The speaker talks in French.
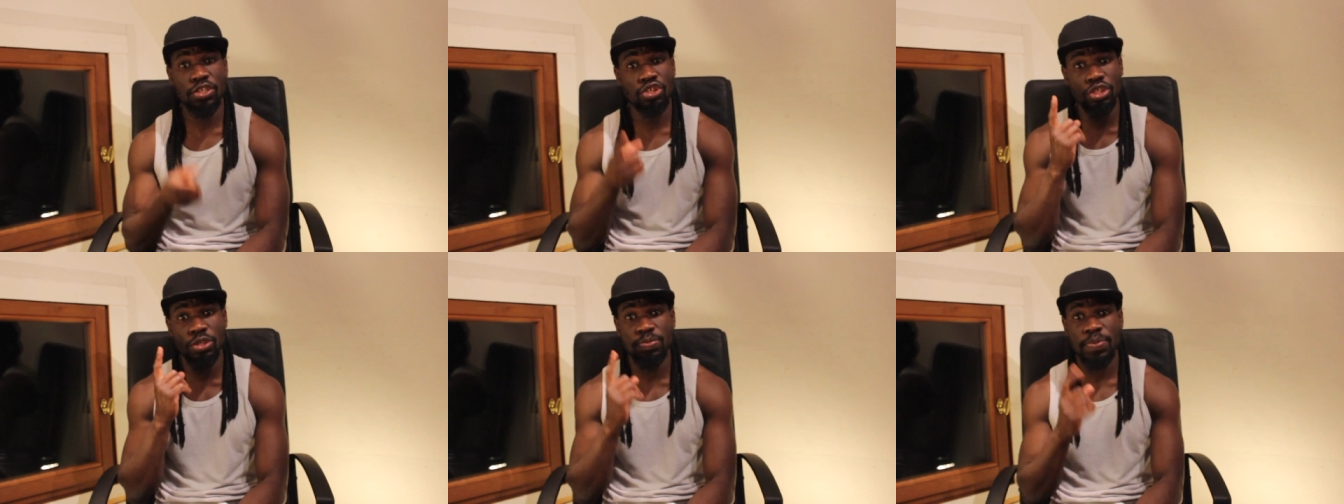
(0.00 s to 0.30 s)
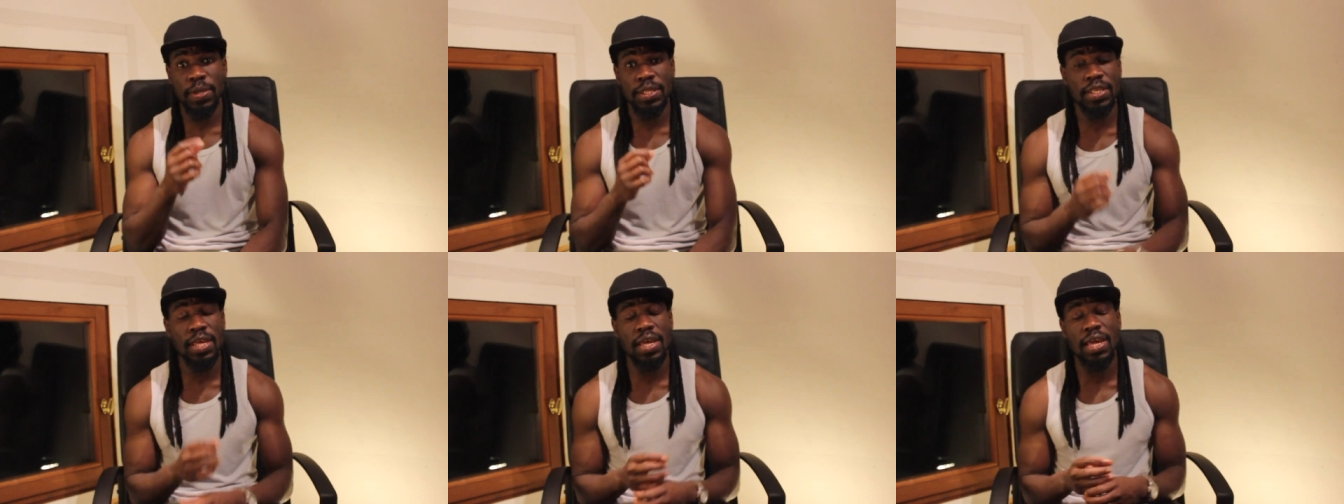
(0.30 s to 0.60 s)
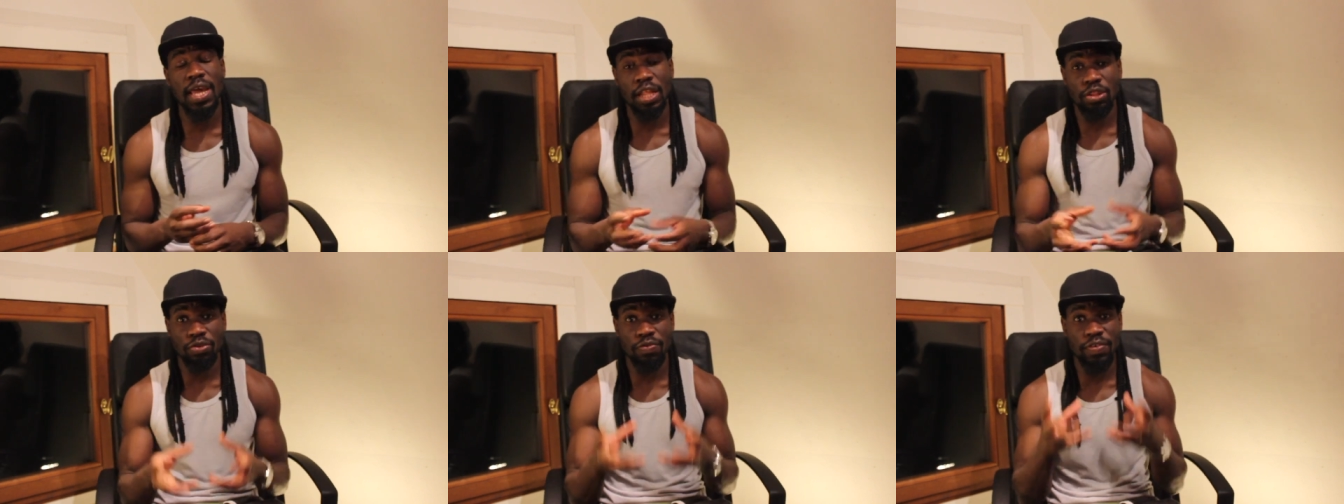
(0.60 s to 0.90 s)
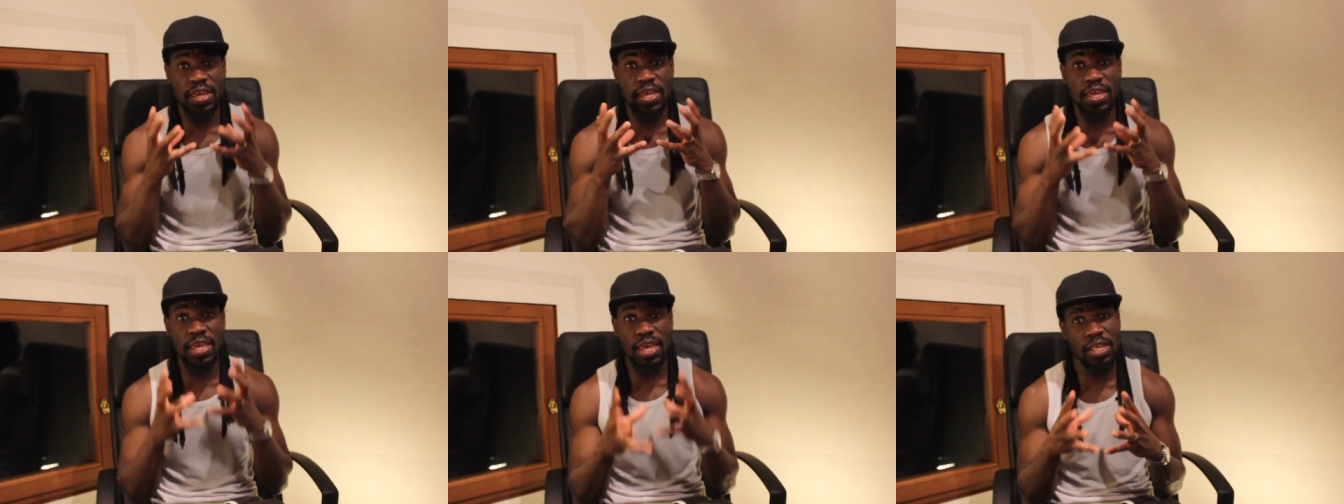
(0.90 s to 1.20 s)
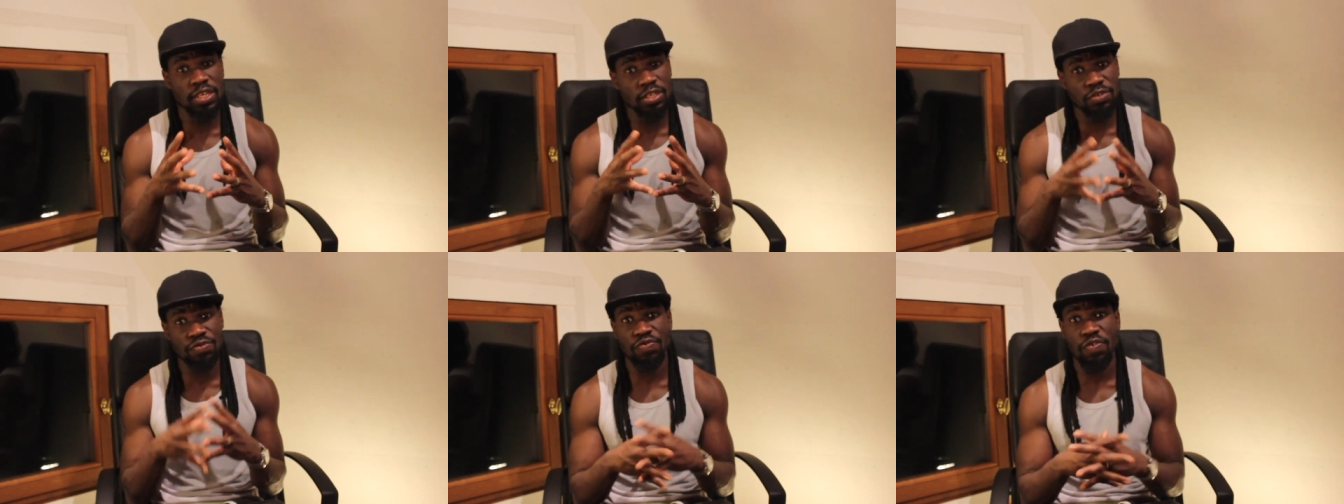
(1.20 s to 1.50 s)
suspecté
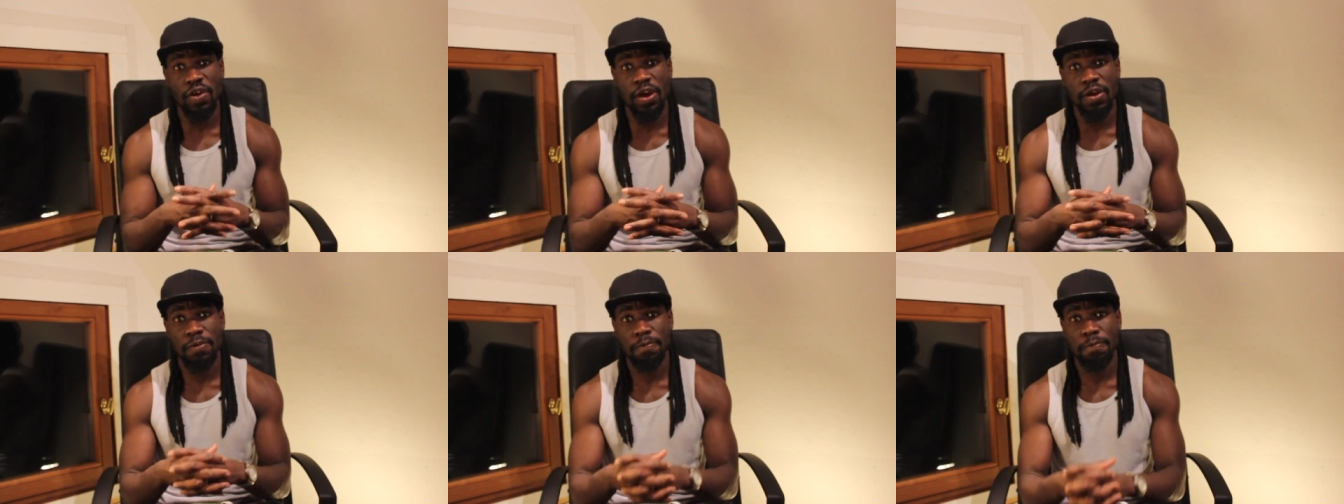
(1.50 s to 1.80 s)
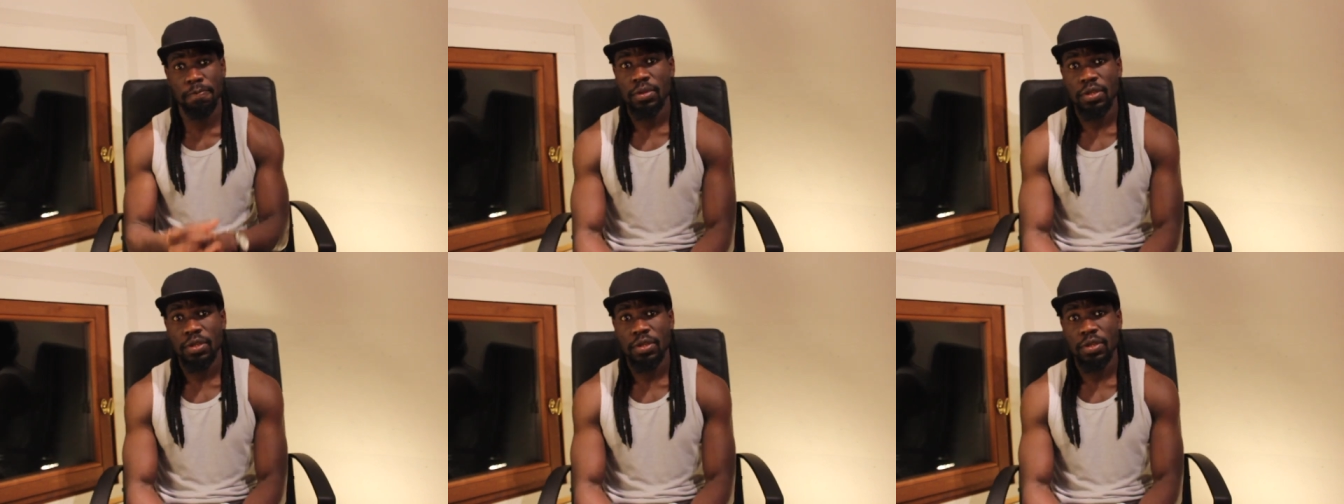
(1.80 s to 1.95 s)
95 fois